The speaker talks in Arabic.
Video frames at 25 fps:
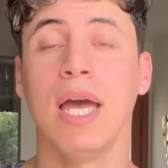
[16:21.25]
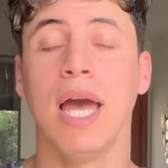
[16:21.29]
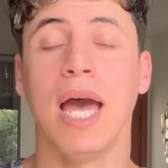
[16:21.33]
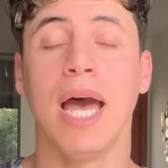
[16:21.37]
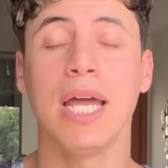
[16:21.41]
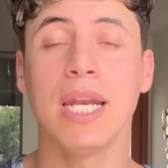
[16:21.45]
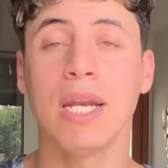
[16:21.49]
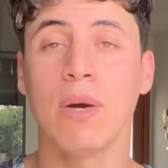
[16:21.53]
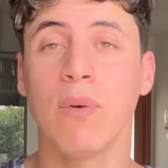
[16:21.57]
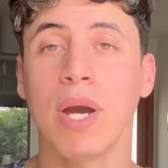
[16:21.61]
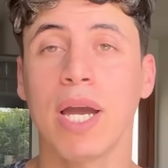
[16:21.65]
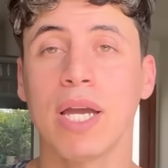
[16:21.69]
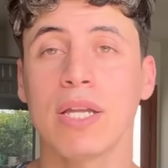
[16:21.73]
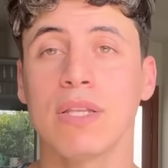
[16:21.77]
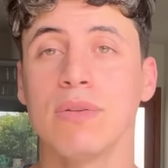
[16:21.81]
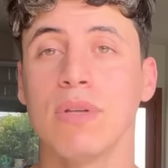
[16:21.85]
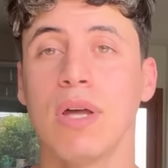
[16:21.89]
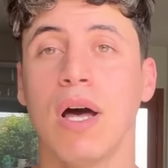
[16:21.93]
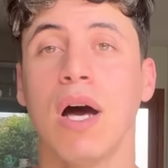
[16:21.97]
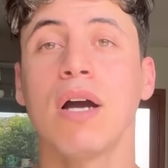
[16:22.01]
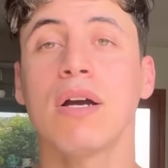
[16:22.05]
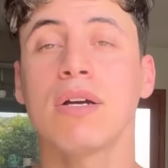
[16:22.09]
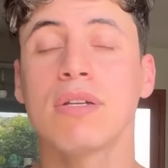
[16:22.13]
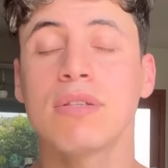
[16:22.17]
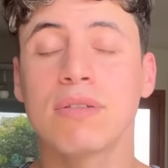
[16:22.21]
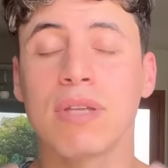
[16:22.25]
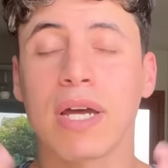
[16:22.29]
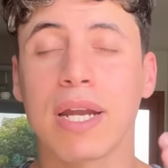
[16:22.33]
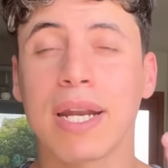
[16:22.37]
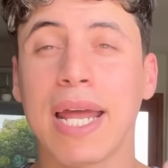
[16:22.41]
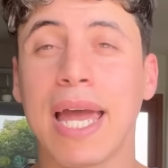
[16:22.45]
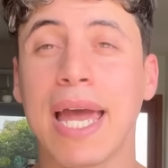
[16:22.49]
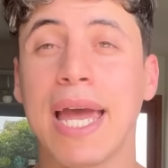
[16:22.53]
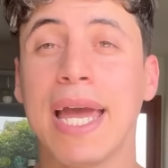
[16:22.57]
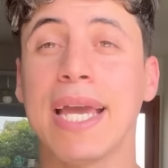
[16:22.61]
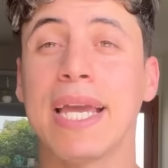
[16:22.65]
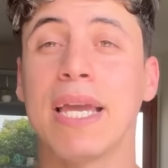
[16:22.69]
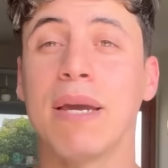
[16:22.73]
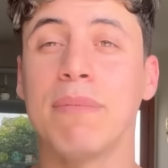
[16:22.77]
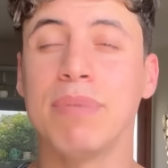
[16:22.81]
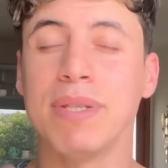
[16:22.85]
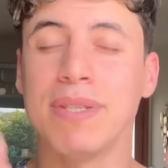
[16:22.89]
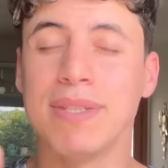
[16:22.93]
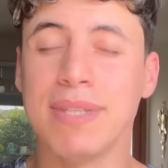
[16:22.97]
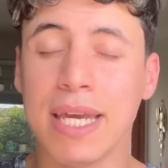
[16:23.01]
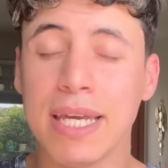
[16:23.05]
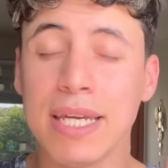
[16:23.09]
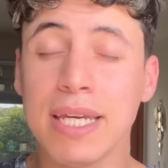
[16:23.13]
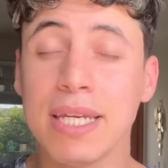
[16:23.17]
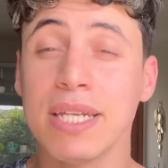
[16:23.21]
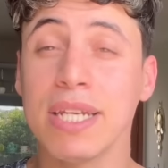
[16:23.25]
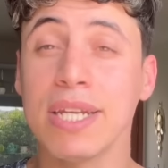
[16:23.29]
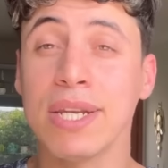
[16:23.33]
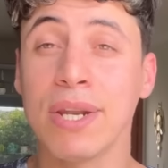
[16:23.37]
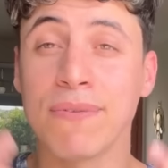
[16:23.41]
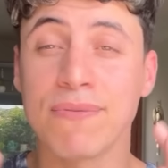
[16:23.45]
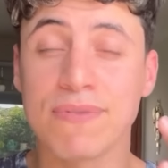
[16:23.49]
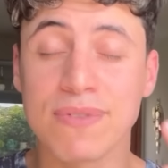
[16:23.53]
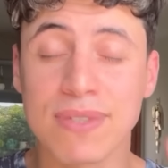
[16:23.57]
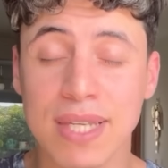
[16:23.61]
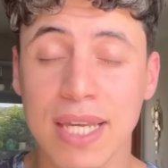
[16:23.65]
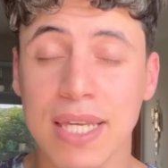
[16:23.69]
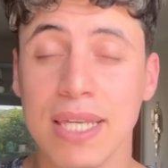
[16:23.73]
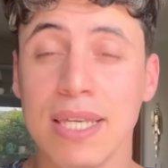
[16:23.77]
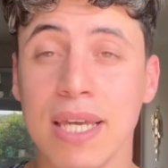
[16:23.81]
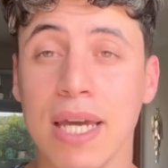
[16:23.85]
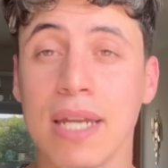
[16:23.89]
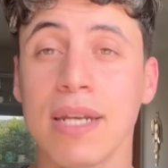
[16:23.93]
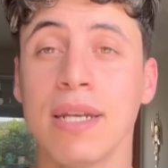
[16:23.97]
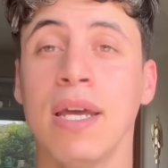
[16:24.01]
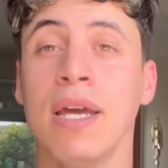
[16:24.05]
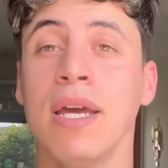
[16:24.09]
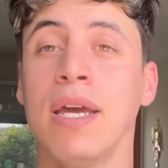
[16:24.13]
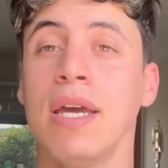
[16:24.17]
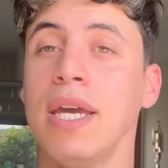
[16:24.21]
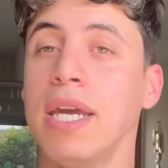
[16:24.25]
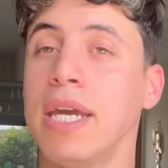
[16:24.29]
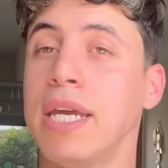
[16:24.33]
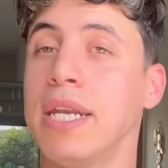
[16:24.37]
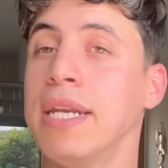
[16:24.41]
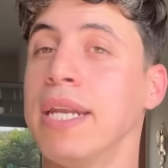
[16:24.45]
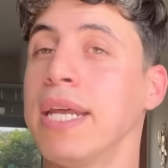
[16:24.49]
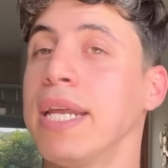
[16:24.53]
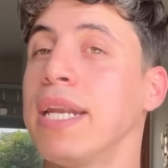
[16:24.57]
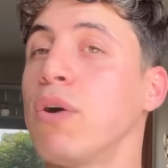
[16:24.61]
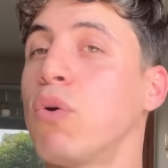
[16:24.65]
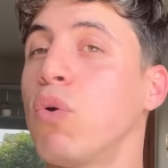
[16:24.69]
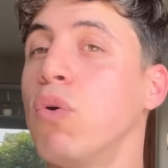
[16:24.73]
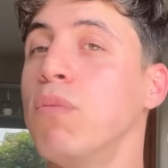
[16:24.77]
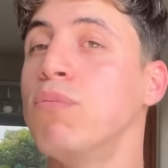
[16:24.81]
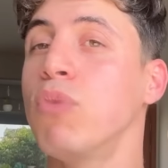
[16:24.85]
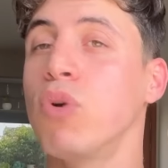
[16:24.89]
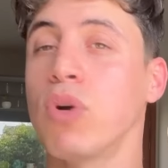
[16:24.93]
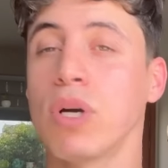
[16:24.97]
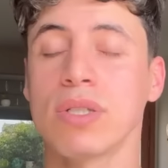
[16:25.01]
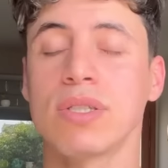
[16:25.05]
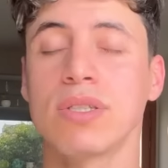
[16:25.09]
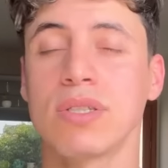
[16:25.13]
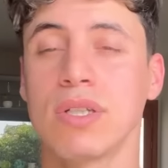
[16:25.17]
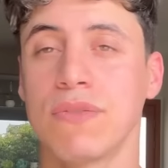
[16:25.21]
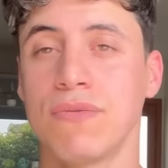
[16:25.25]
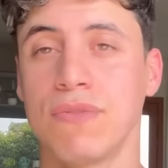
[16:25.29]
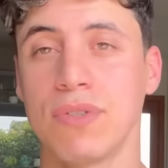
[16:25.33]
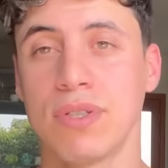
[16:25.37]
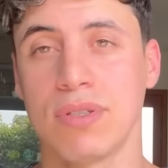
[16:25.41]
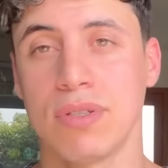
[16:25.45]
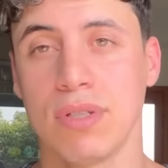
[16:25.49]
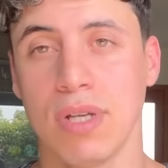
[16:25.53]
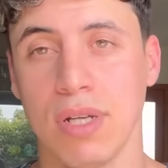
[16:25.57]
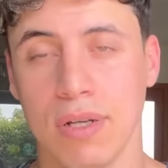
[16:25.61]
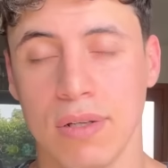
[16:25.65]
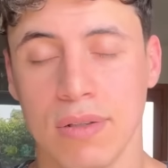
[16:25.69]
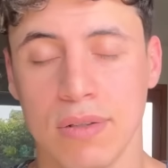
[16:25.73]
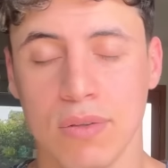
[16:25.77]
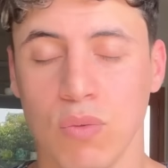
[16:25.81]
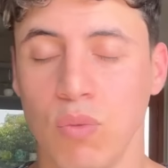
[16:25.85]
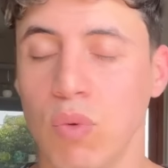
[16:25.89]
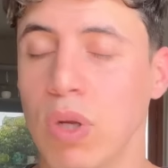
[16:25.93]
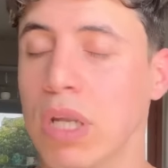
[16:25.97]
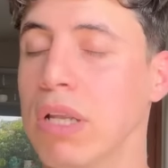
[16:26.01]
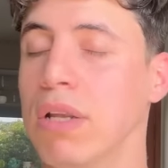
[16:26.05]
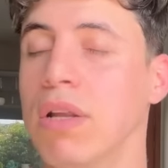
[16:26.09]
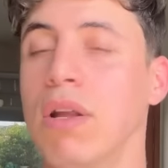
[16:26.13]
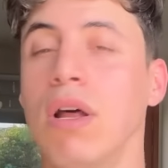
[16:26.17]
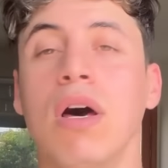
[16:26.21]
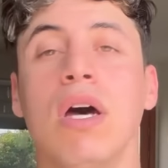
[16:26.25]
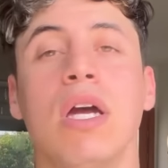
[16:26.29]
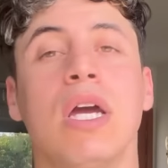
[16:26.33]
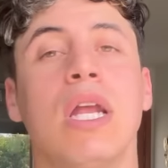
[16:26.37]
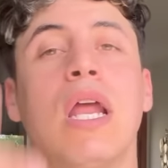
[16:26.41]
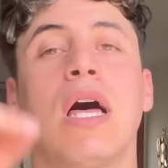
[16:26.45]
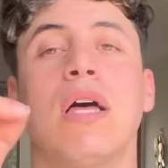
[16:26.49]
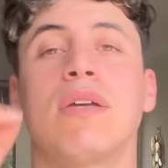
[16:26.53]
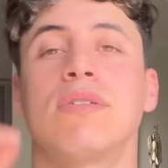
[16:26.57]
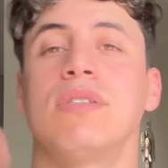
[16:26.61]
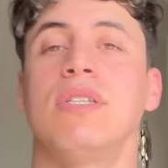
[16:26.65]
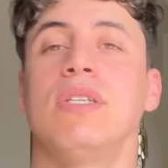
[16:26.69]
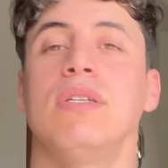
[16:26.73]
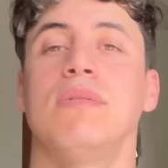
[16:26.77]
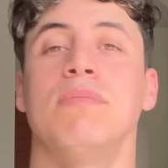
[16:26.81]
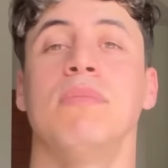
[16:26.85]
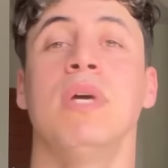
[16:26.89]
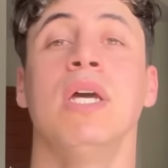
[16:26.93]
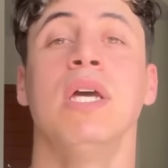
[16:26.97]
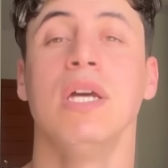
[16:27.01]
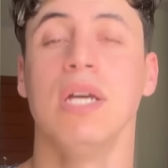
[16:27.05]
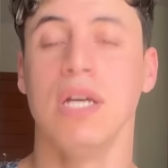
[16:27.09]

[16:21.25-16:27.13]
انا واحد اكتر حاجه بتضايقني نفسيا ان انا اكون مقصر في الصلاه والله العظيم